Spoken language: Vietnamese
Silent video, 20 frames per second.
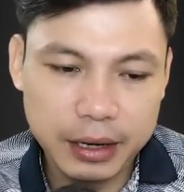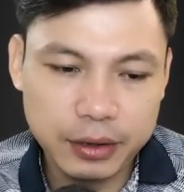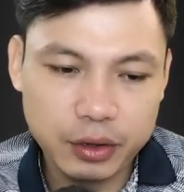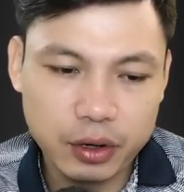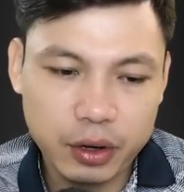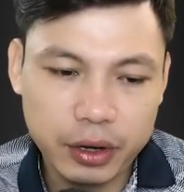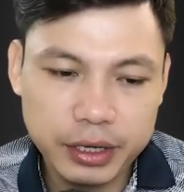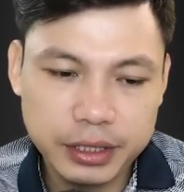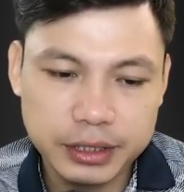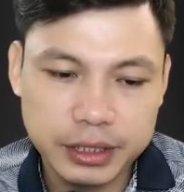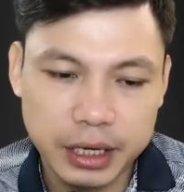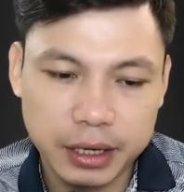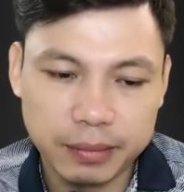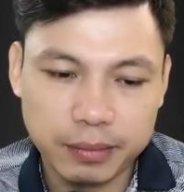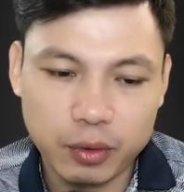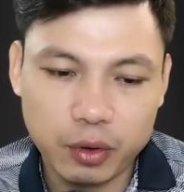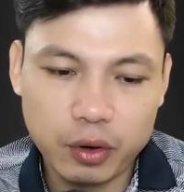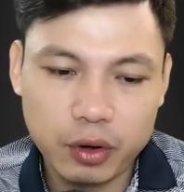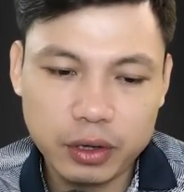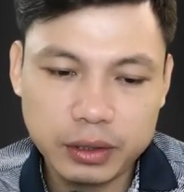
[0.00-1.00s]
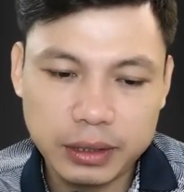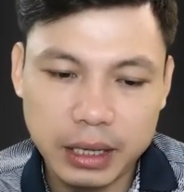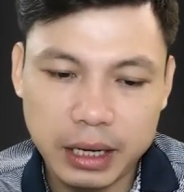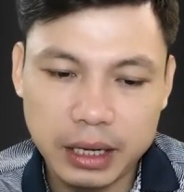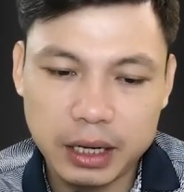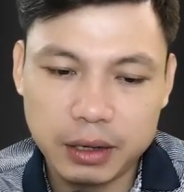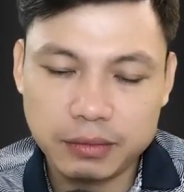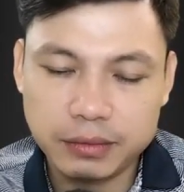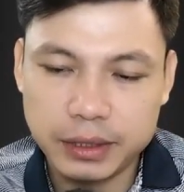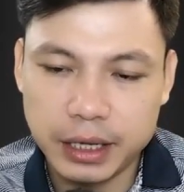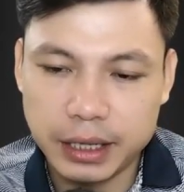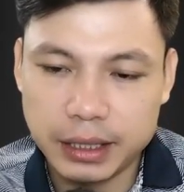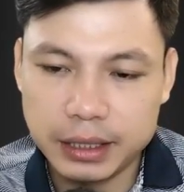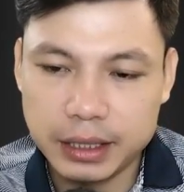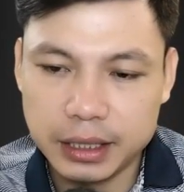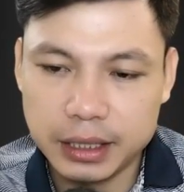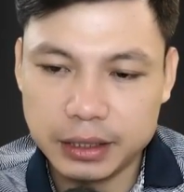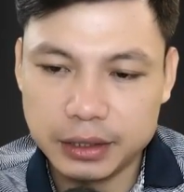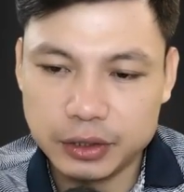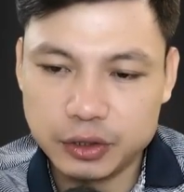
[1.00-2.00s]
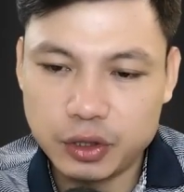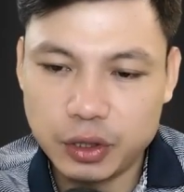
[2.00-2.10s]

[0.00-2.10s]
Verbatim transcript: thôi, còn gì mà lên mặt với ai.